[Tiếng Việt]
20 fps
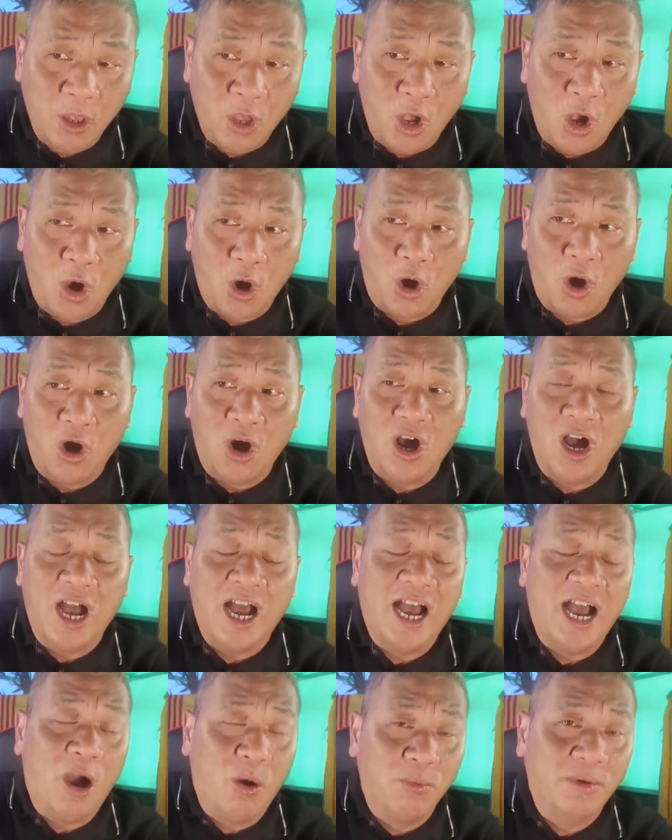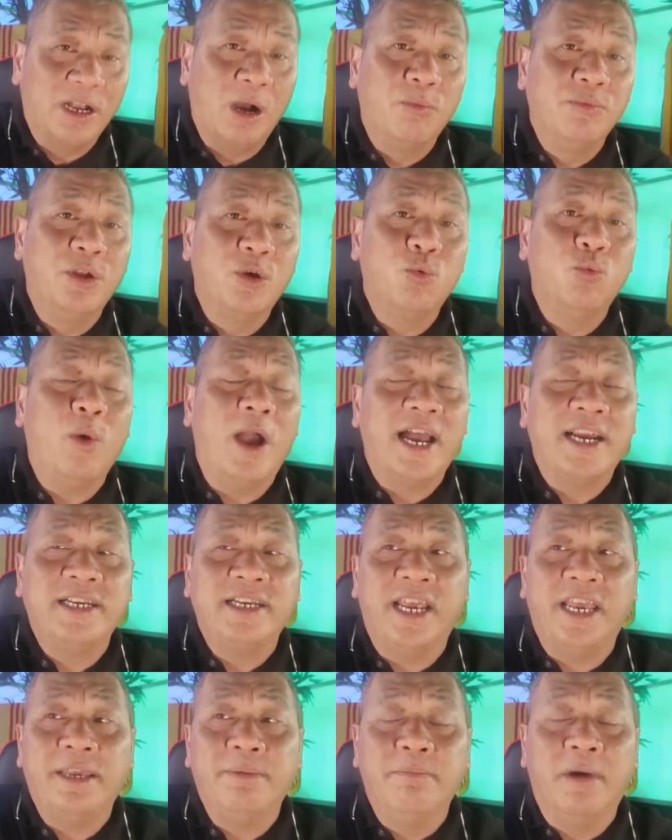họ à, Hồng Kông được quản
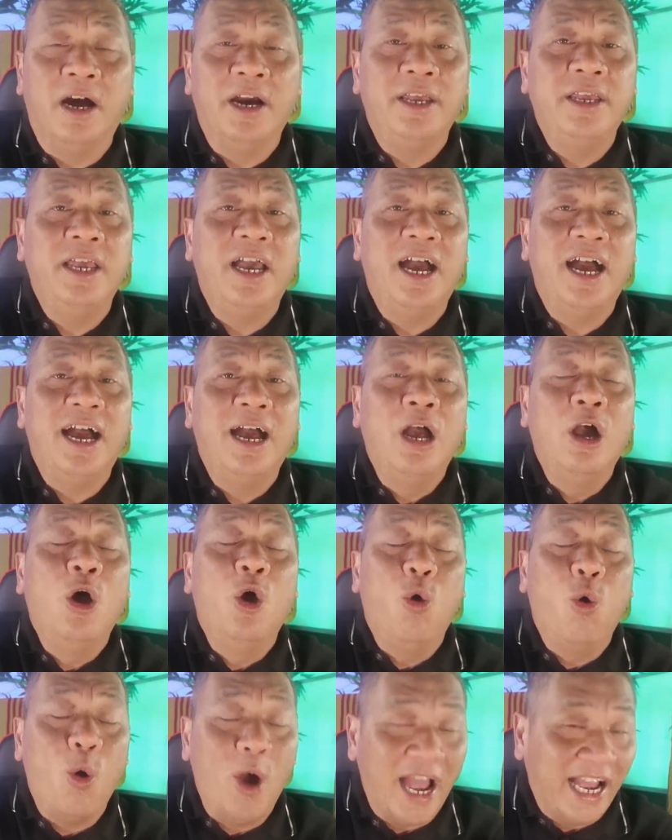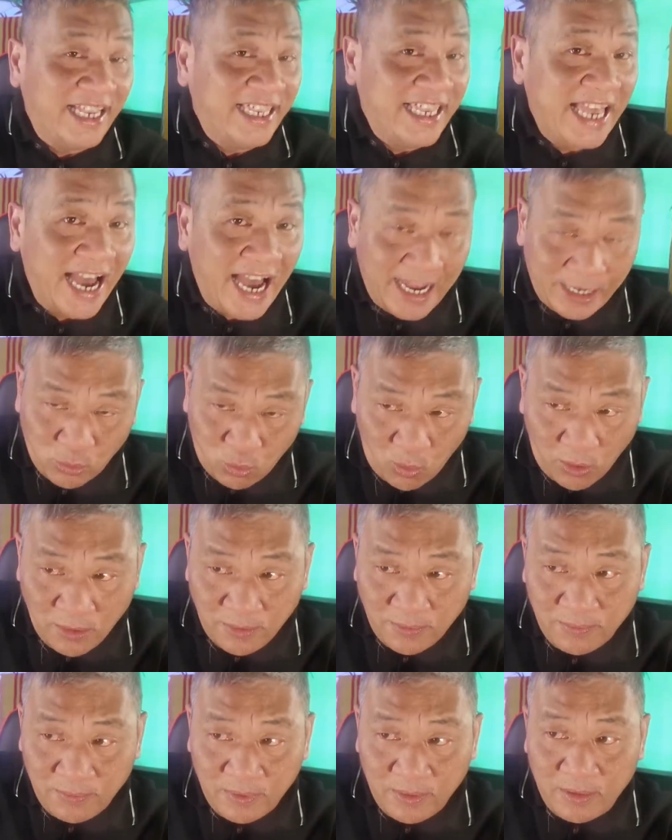trị bởi à, hoàng gia Anh quốc
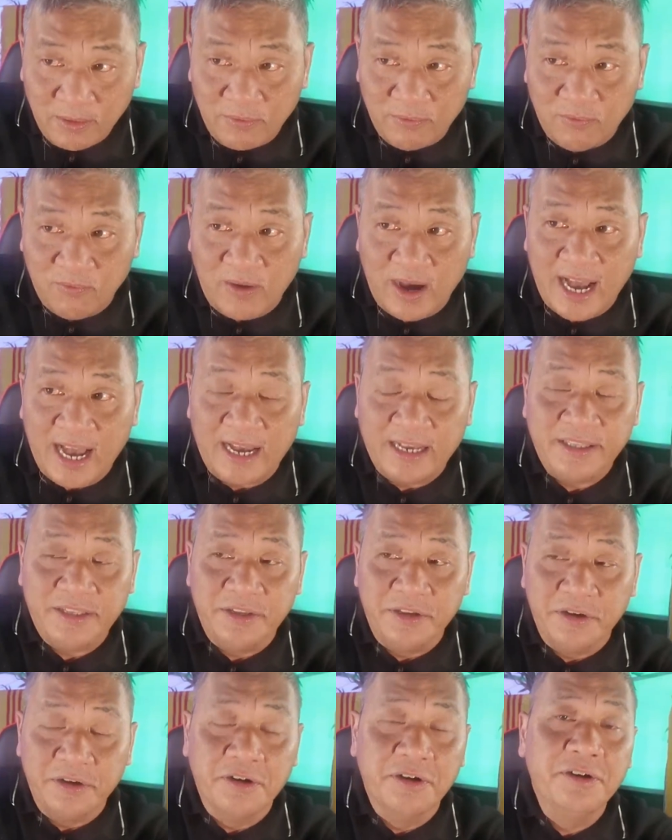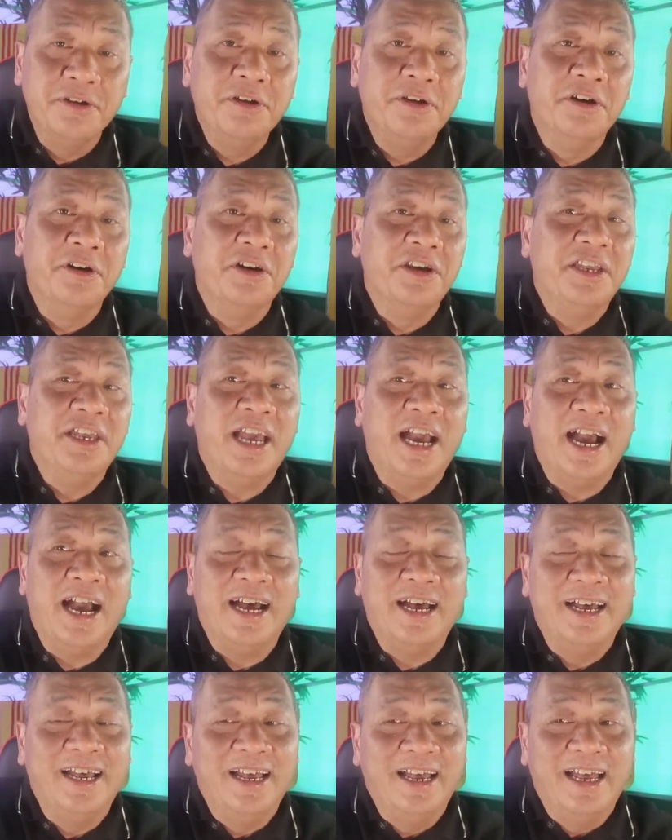và giữa người
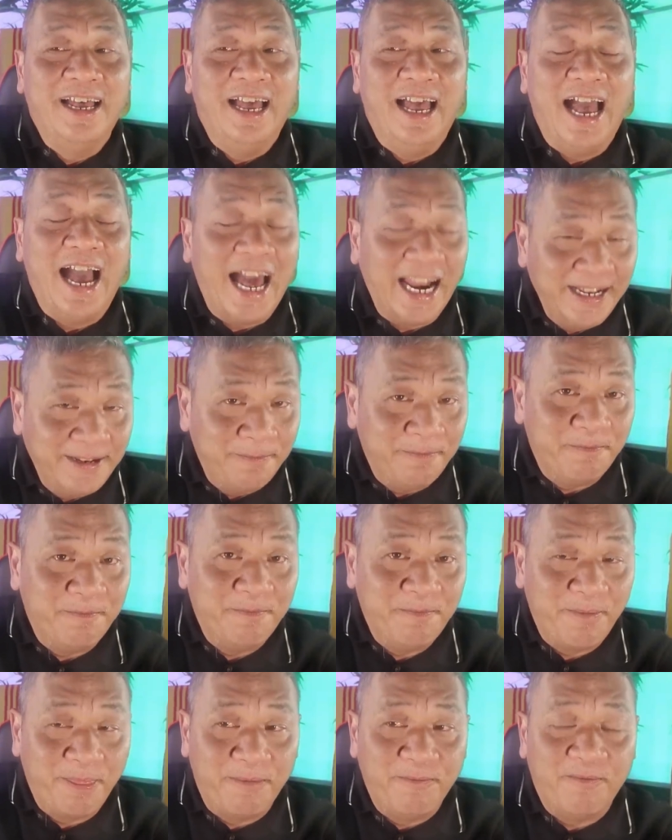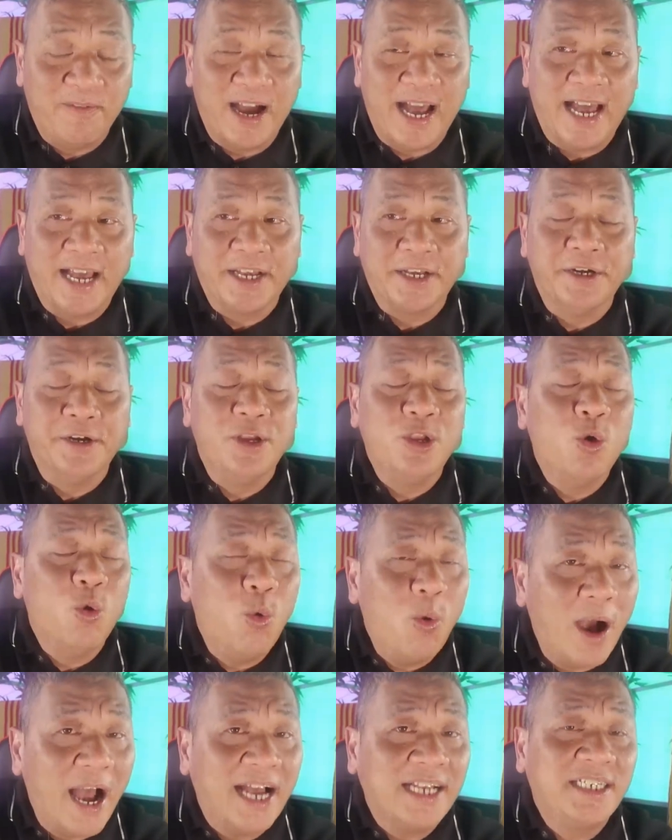à, Anh và người
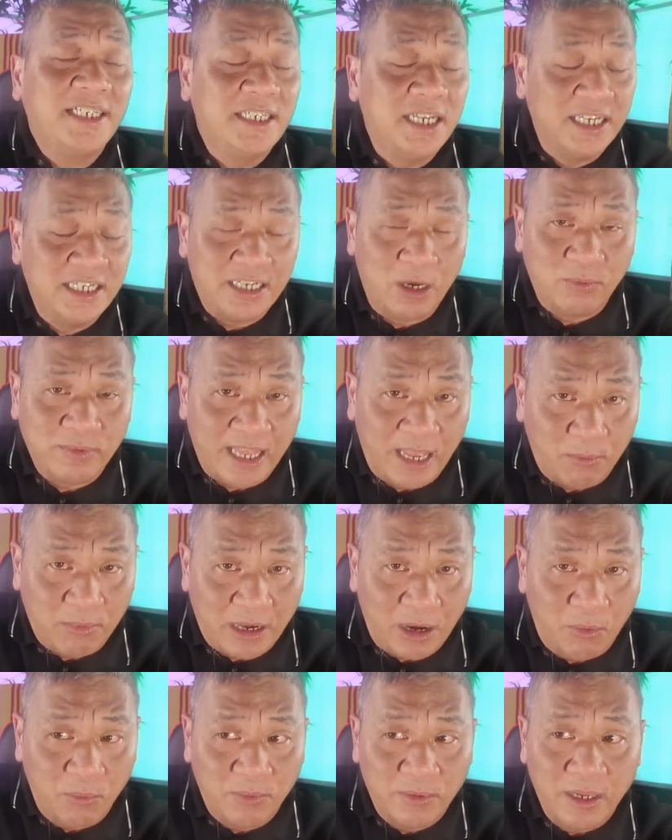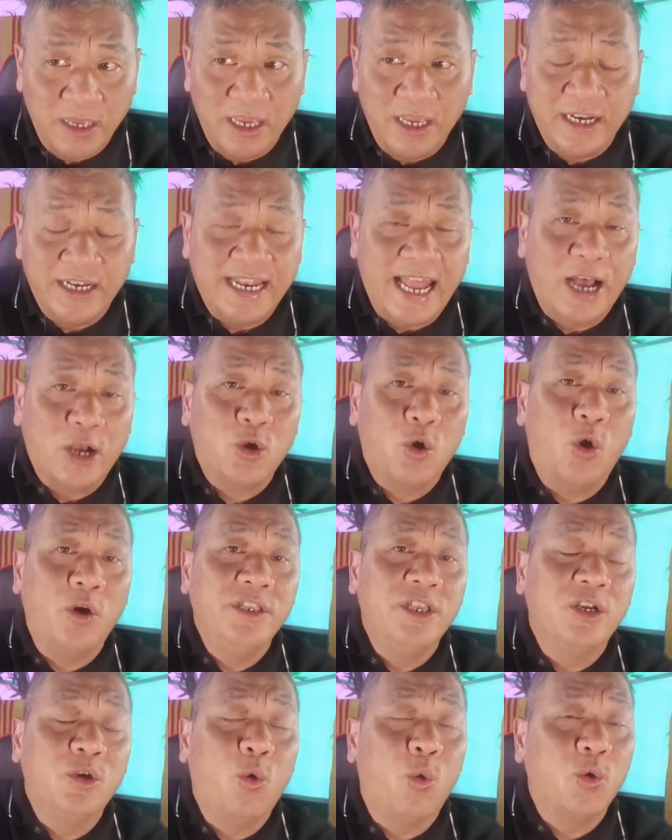Hoa sinh sống tại Hồng Kông đã có
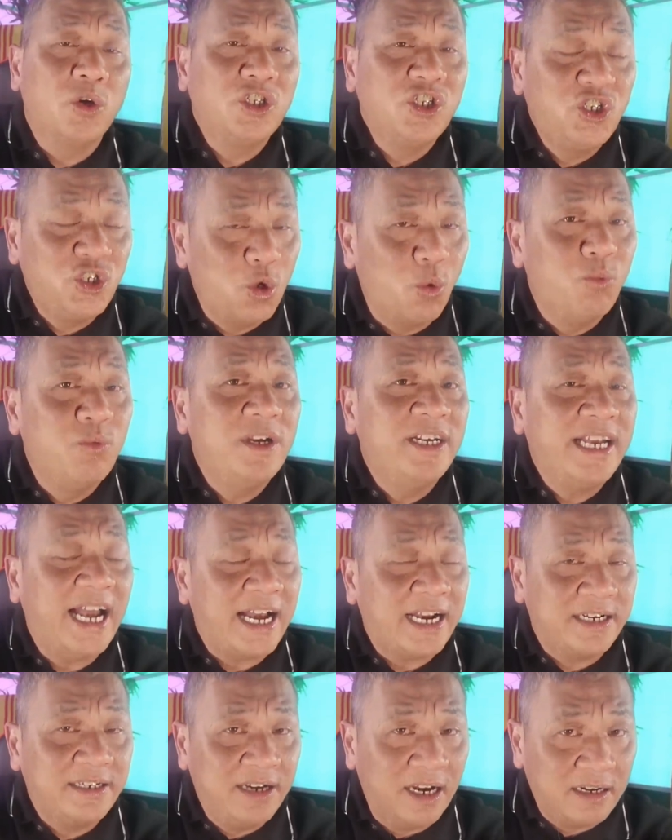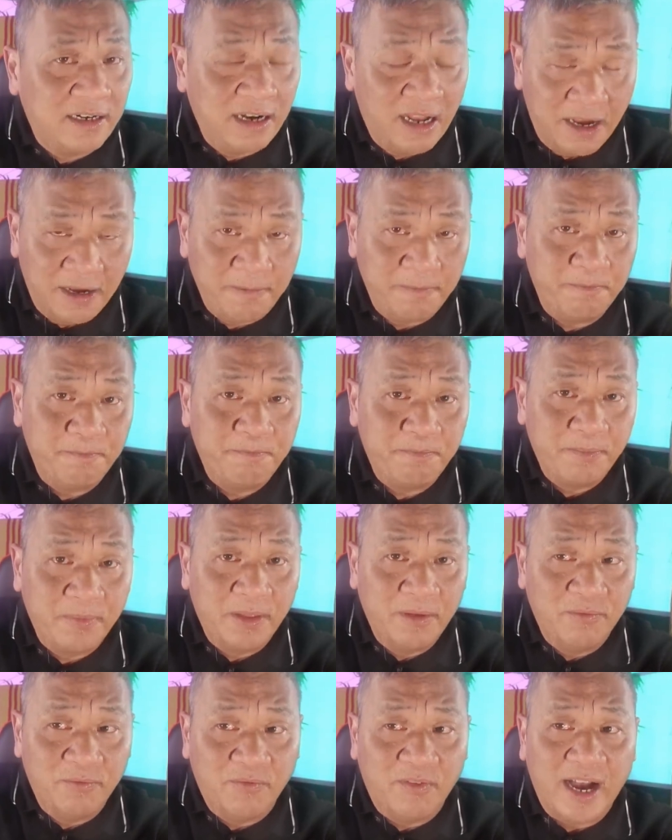những cuộc xung khắc rất lớn
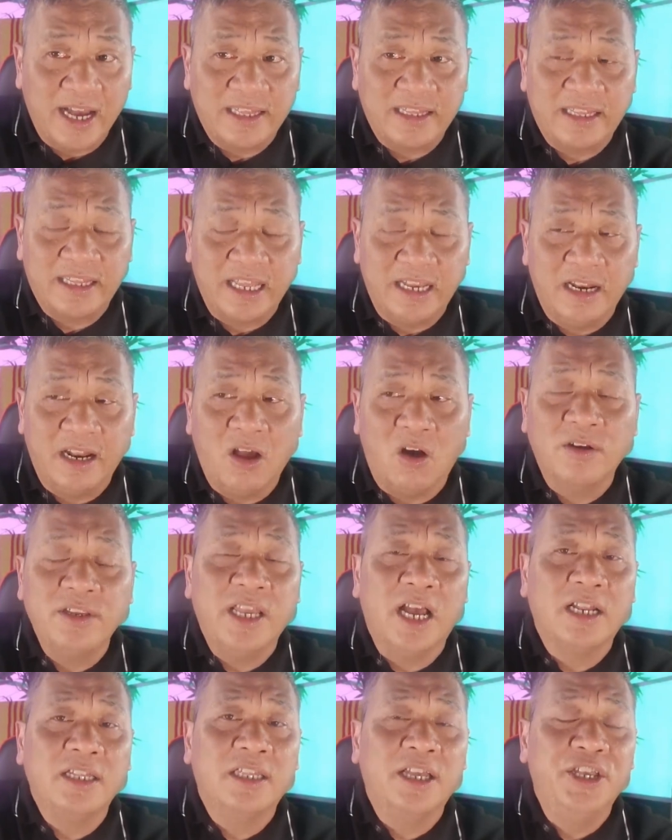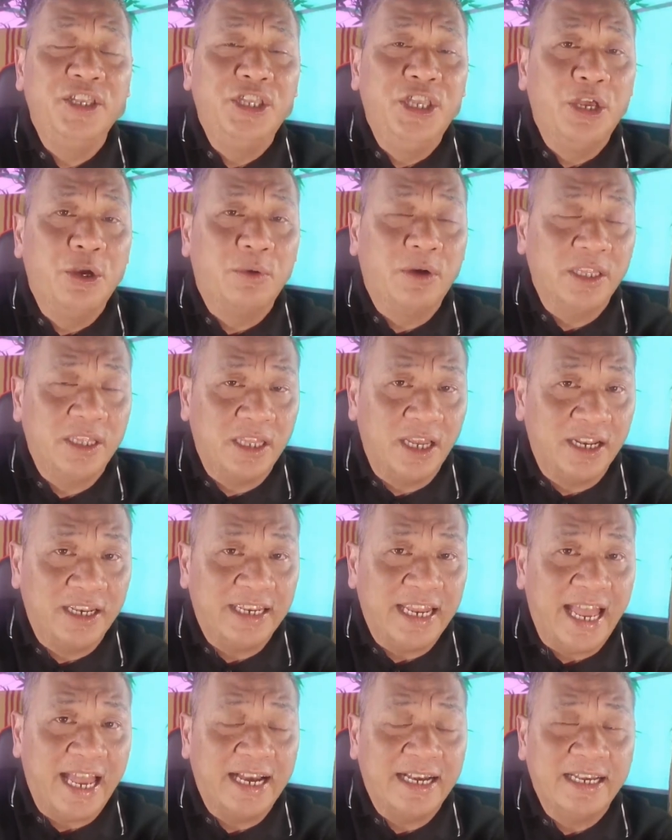và từ đó dẫn tới nhiều cái tình
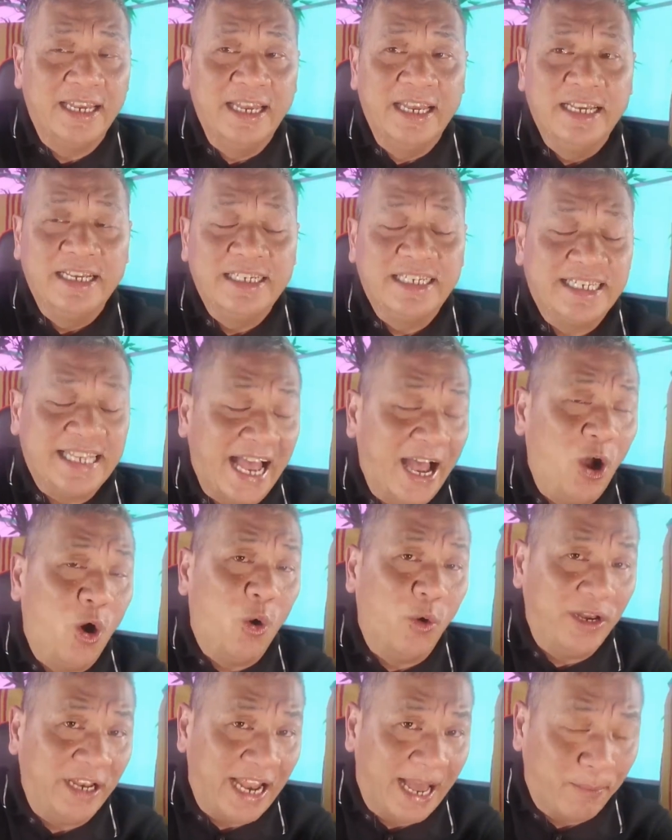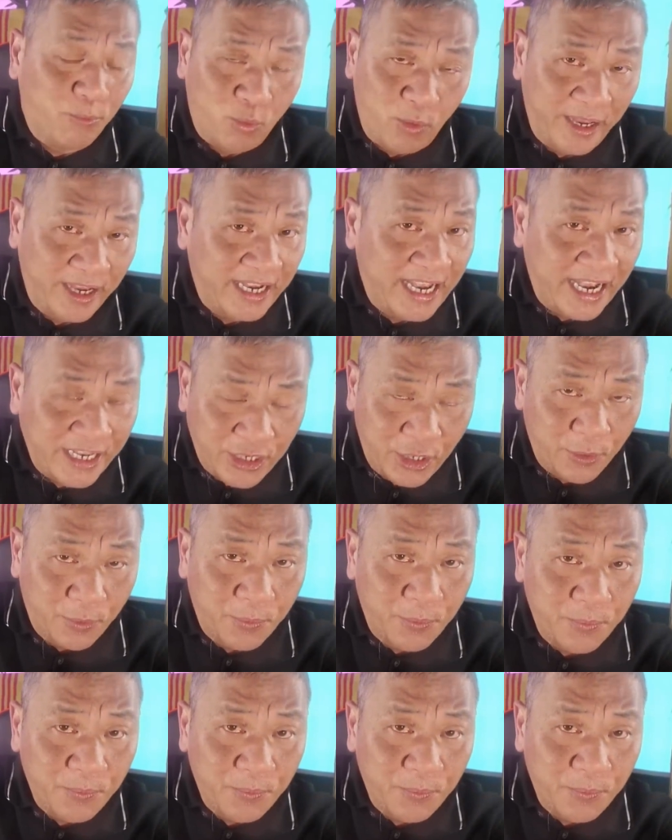trạng xã hội lạm quyền khá nhiều.